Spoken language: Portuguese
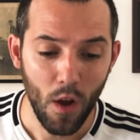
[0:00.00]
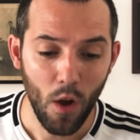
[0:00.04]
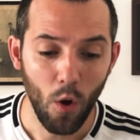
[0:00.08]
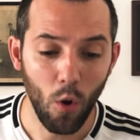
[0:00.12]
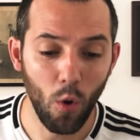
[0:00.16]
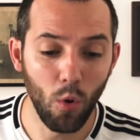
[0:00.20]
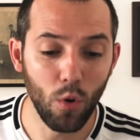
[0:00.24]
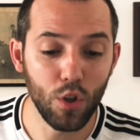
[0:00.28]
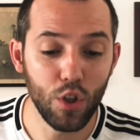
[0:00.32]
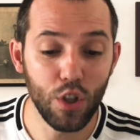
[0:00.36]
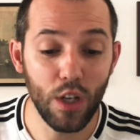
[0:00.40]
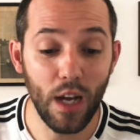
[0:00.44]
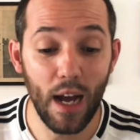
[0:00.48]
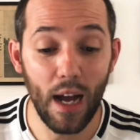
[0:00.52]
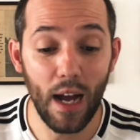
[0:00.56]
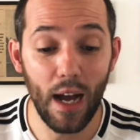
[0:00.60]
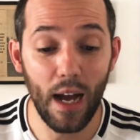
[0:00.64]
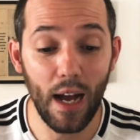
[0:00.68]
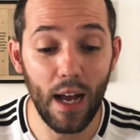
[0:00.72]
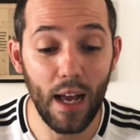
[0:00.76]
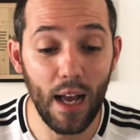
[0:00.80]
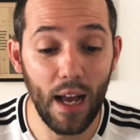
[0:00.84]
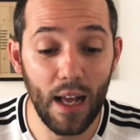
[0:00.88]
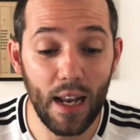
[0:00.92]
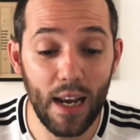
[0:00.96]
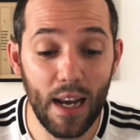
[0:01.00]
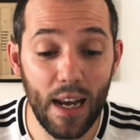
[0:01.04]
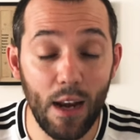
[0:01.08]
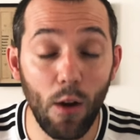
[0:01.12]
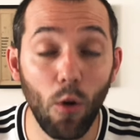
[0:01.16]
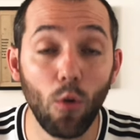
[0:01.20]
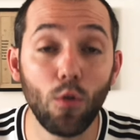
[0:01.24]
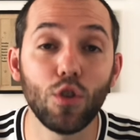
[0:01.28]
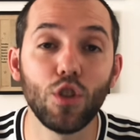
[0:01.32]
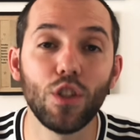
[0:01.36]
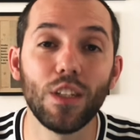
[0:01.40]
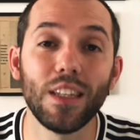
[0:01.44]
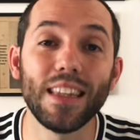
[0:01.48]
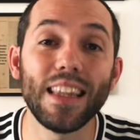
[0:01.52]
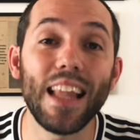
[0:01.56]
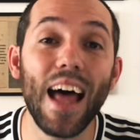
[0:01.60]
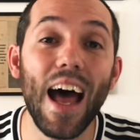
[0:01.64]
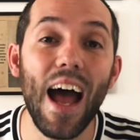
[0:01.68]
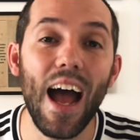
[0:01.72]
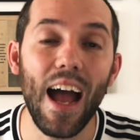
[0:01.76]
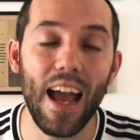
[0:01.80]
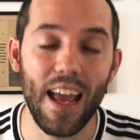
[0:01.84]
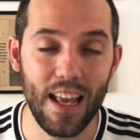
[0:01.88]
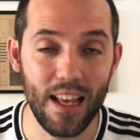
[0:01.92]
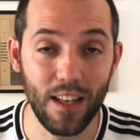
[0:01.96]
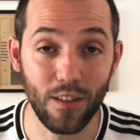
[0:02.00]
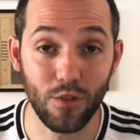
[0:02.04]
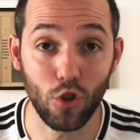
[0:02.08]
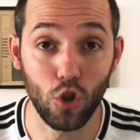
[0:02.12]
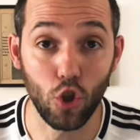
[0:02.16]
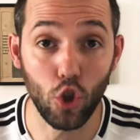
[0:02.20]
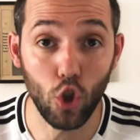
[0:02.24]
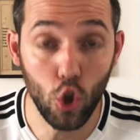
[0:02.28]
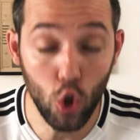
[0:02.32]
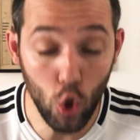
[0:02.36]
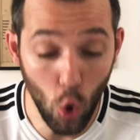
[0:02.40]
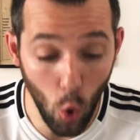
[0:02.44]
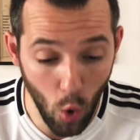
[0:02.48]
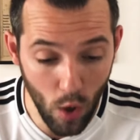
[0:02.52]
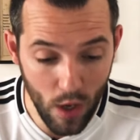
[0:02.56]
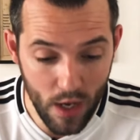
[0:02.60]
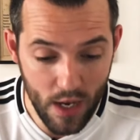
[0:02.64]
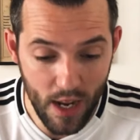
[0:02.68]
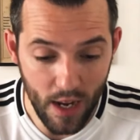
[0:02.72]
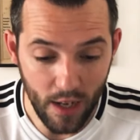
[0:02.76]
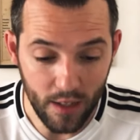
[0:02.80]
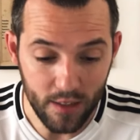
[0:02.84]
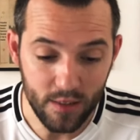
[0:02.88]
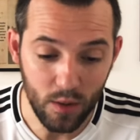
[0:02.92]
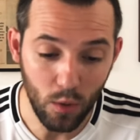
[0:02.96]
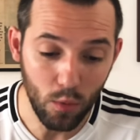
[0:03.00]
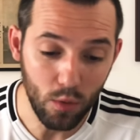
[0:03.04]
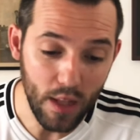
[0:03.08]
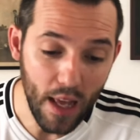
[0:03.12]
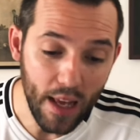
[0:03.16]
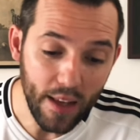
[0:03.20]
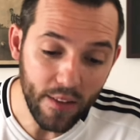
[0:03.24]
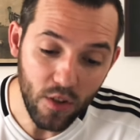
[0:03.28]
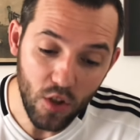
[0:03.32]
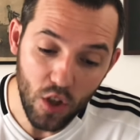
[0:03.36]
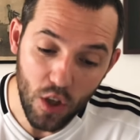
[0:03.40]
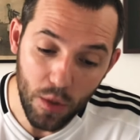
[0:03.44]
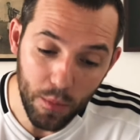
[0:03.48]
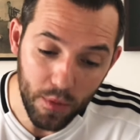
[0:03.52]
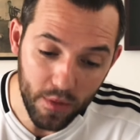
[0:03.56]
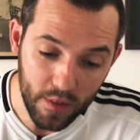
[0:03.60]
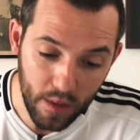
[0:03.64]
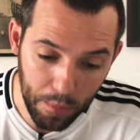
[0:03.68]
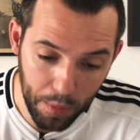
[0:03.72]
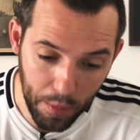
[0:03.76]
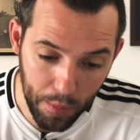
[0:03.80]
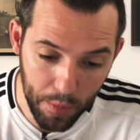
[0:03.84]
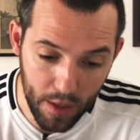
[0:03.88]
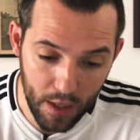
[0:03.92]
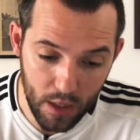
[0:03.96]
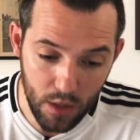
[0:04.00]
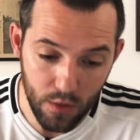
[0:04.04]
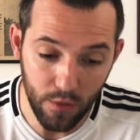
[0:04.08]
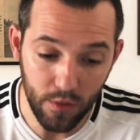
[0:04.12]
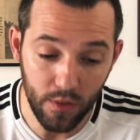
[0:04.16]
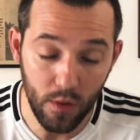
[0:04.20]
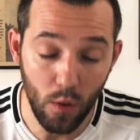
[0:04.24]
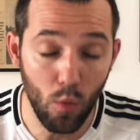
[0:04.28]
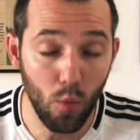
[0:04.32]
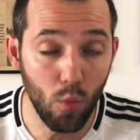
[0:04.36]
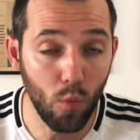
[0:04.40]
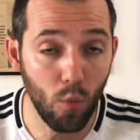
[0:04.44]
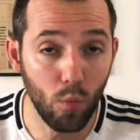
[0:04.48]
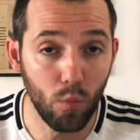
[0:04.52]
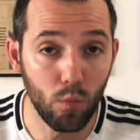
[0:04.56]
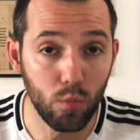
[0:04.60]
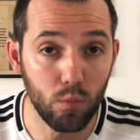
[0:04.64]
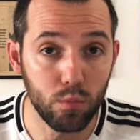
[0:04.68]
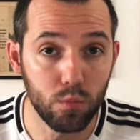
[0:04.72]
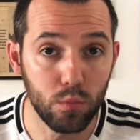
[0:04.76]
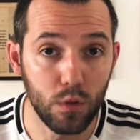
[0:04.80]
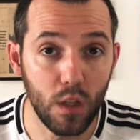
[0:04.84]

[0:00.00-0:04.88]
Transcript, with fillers: onde há onde na Estônia são 10 times na primeira divisão com